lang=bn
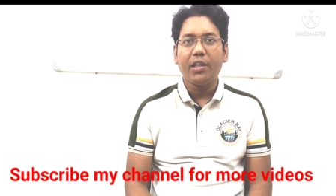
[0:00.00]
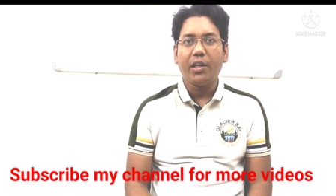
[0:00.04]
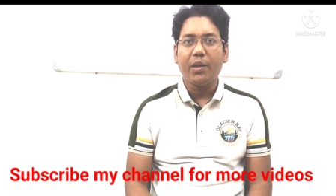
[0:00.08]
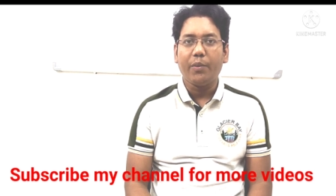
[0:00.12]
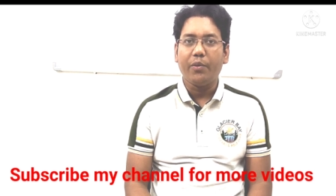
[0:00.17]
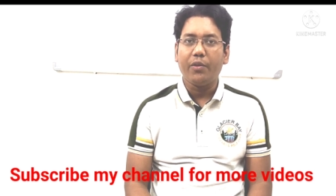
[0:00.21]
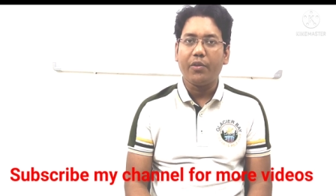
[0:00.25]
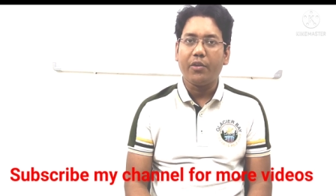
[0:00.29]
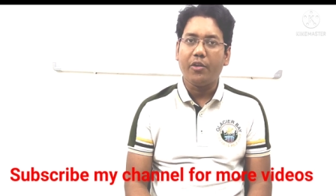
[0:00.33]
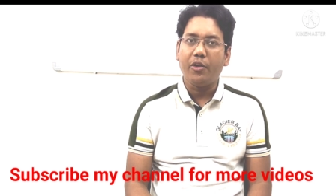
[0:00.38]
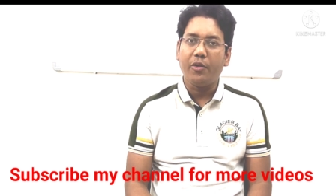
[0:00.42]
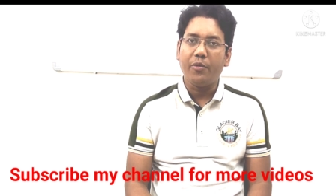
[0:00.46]

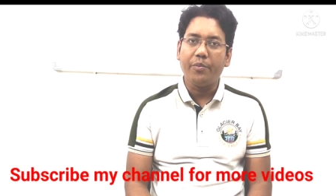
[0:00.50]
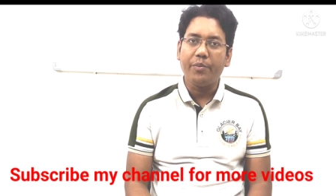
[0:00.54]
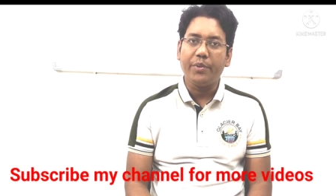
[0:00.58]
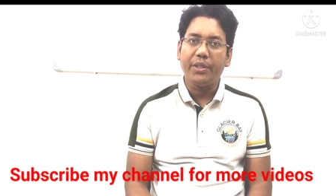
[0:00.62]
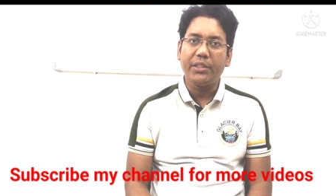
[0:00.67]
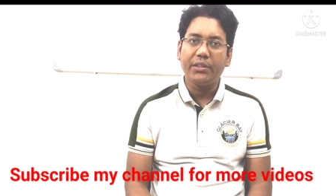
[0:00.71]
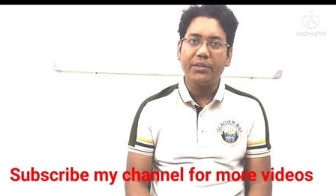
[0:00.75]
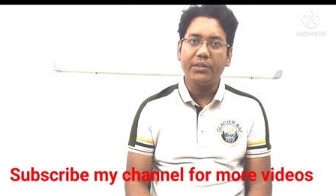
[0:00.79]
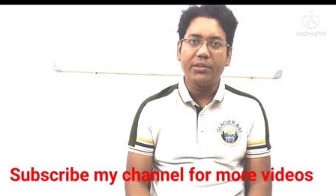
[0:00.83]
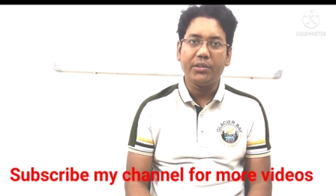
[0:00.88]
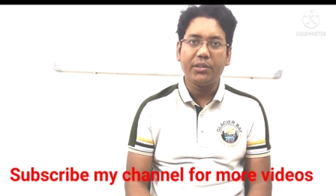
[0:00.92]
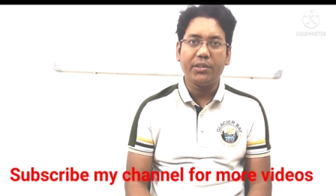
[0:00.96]
এবং
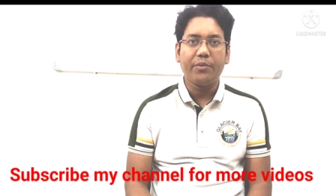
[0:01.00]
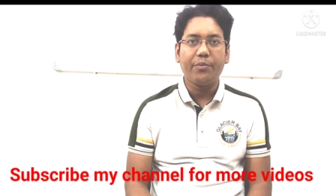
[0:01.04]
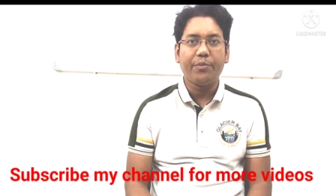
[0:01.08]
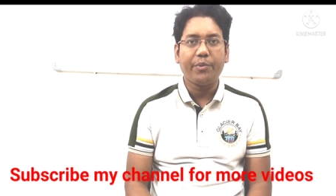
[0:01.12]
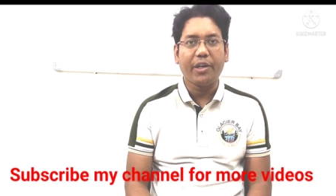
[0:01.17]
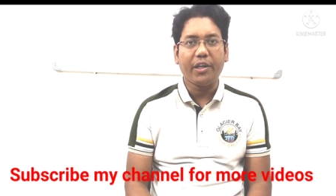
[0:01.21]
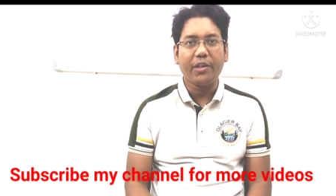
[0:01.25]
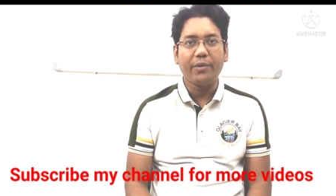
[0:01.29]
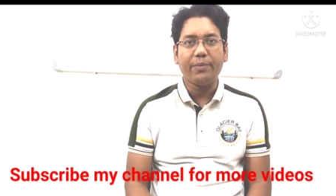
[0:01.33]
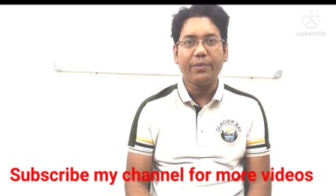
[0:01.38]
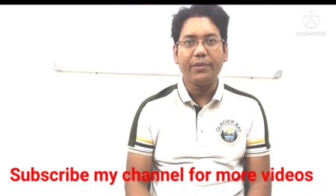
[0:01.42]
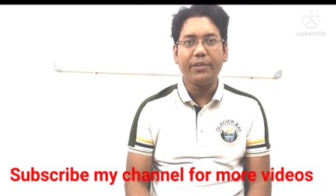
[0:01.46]
গভর্নমেন্ট
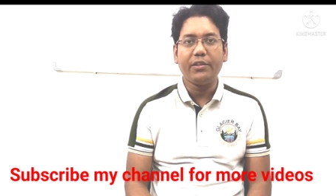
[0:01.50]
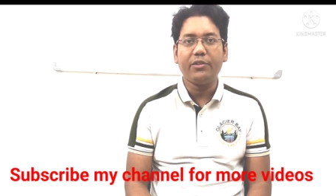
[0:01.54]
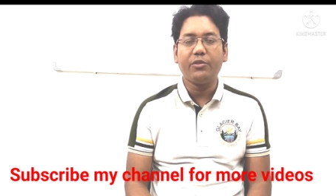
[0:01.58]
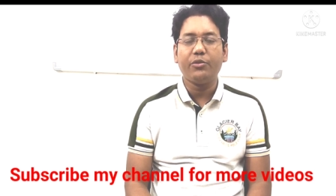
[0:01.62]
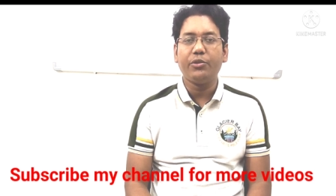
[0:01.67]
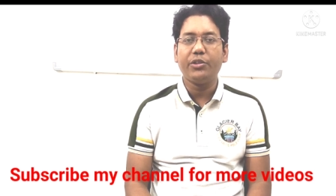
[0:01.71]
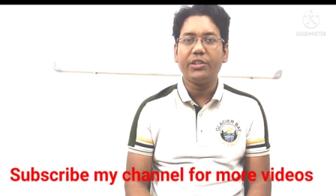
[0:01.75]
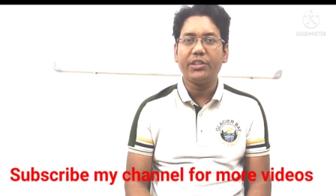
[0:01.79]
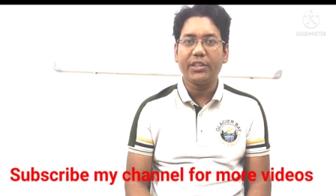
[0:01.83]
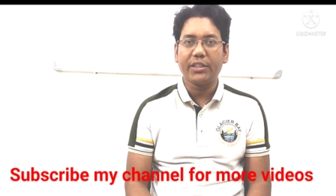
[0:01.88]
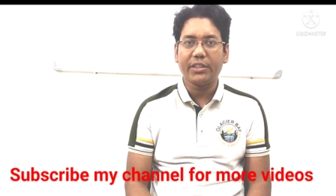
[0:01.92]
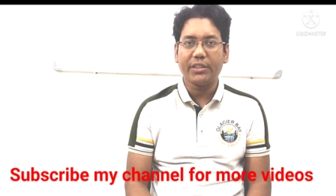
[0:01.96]
প্রাইভেট
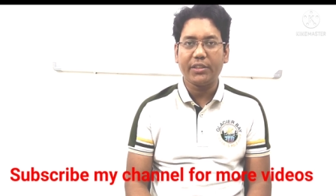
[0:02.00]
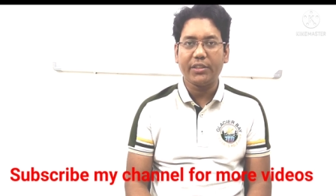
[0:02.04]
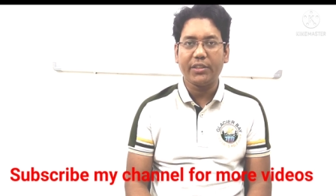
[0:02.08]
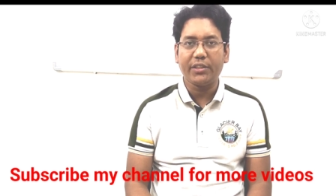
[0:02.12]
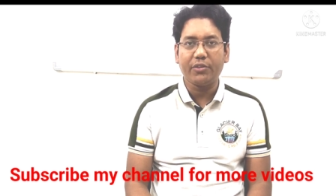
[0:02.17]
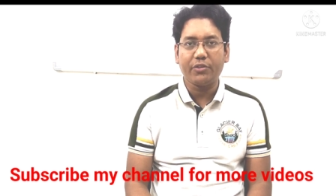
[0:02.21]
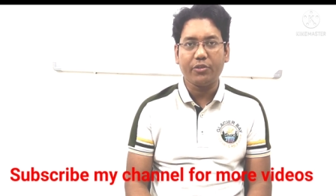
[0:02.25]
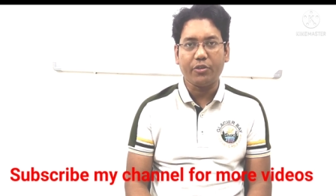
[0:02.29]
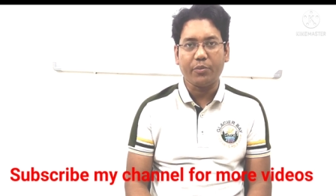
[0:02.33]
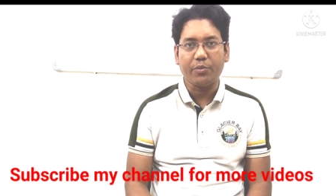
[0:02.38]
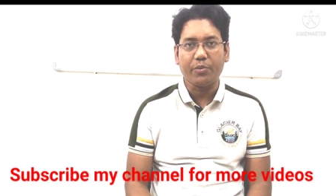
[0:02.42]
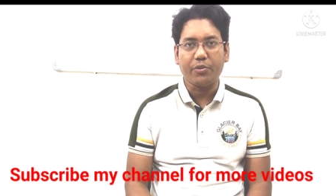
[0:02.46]
দুই
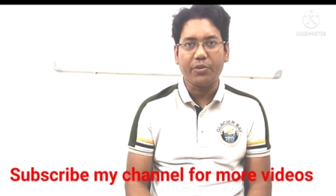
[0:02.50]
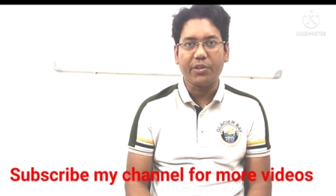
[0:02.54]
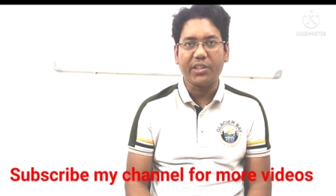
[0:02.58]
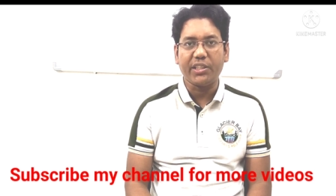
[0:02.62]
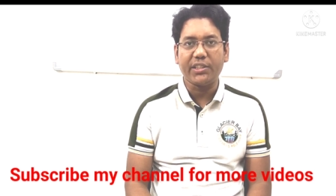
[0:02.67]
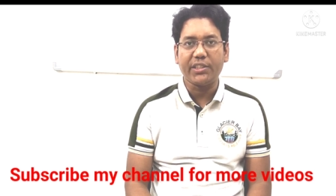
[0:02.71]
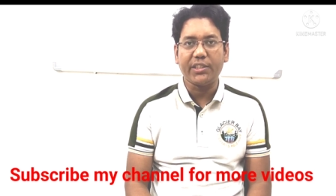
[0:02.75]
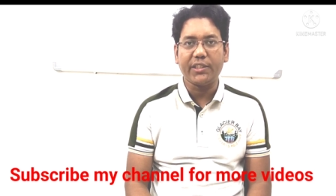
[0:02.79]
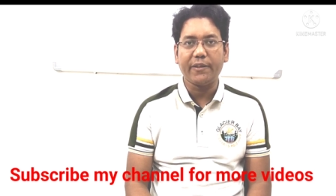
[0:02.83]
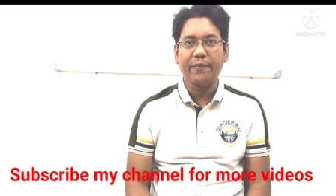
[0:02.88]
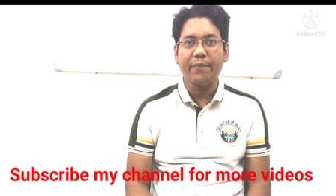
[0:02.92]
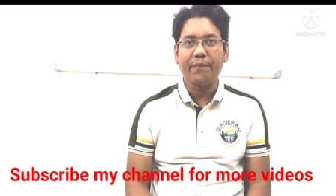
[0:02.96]
সেক্টরে জব
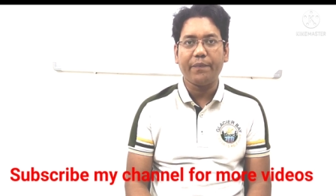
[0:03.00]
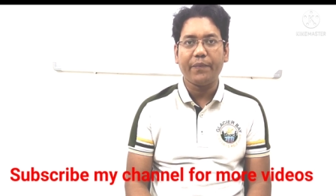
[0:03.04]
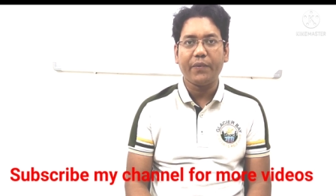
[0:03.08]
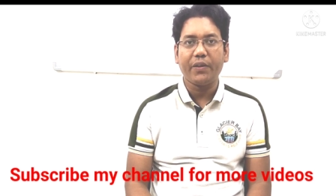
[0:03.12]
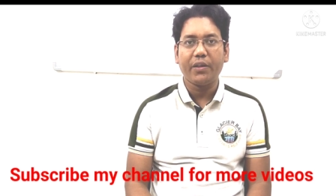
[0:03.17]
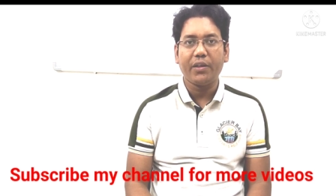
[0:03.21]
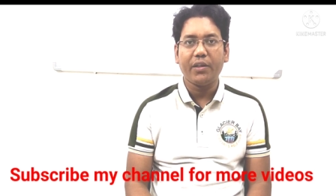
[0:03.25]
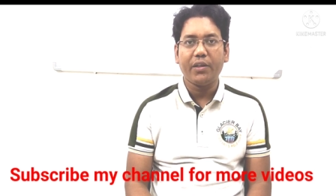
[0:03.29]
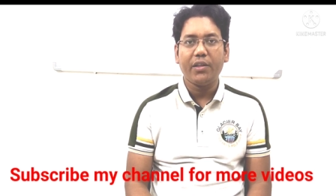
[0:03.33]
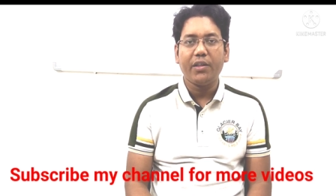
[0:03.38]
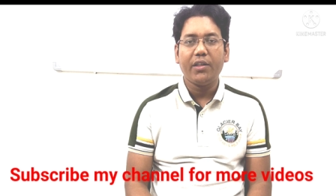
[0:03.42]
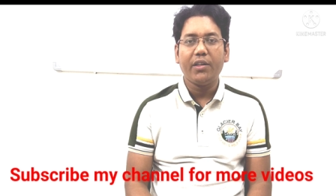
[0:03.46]
করেছে
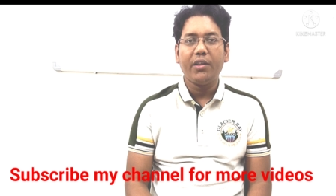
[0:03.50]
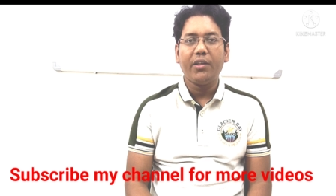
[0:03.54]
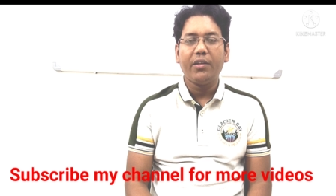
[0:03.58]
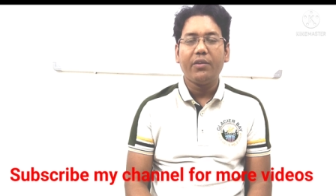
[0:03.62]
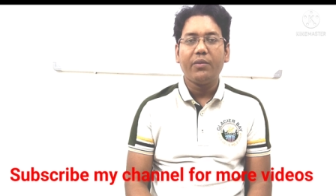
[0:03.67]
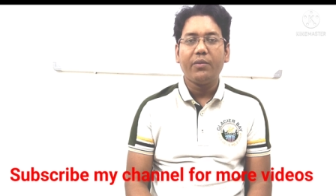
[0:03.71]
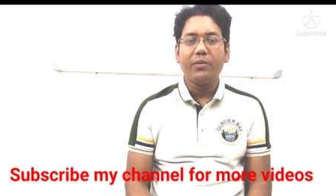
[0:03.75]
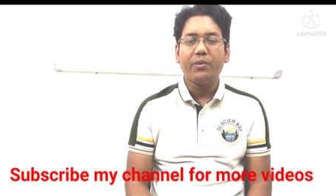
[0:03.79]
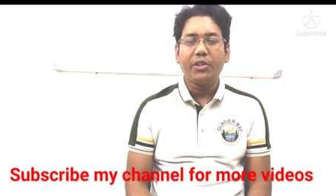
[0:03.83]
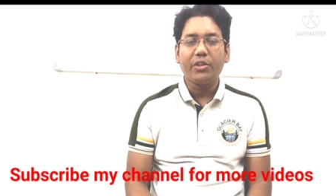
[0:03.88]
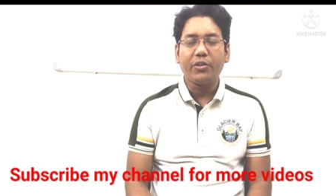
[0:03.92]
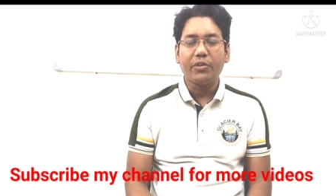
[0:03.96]

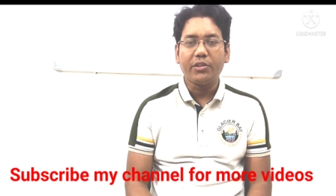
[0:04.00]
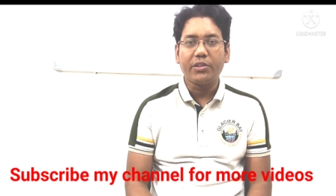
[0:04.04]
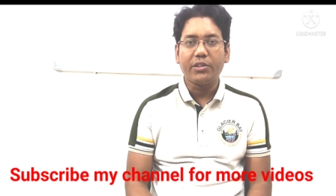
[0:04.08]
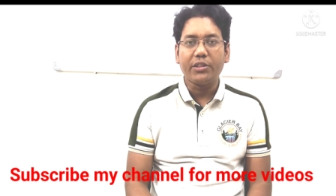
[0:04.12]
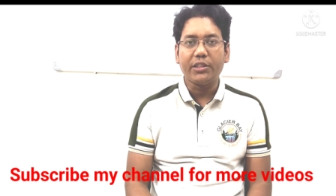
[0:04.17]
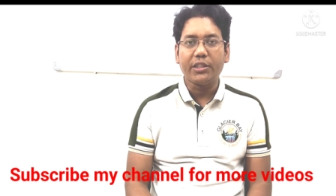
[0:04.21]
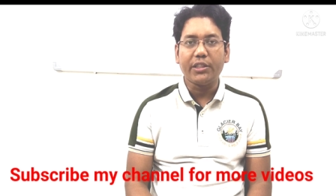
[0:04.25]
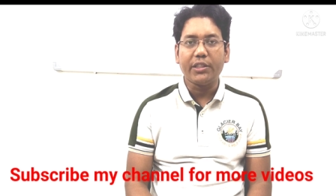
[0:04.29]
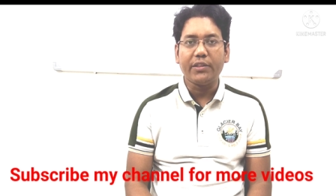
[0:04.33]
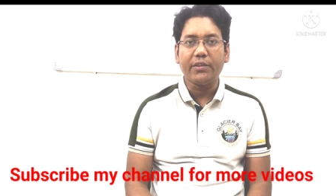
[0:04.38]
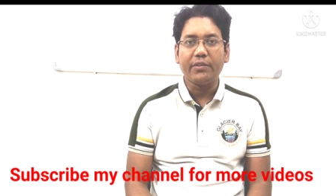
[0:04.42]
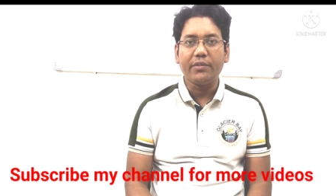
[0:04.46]
উনি
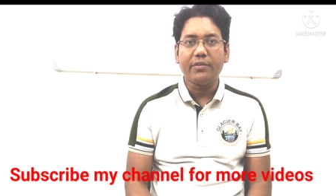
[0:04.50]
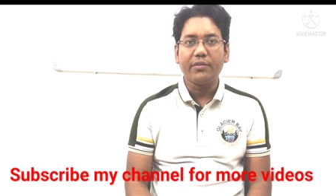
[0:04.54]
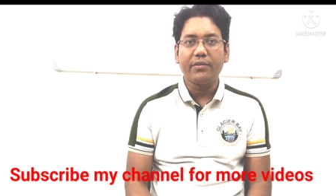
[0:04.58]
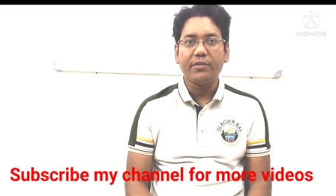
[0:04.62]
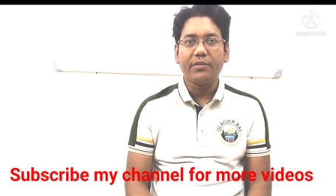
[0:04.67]
হচ্ছেন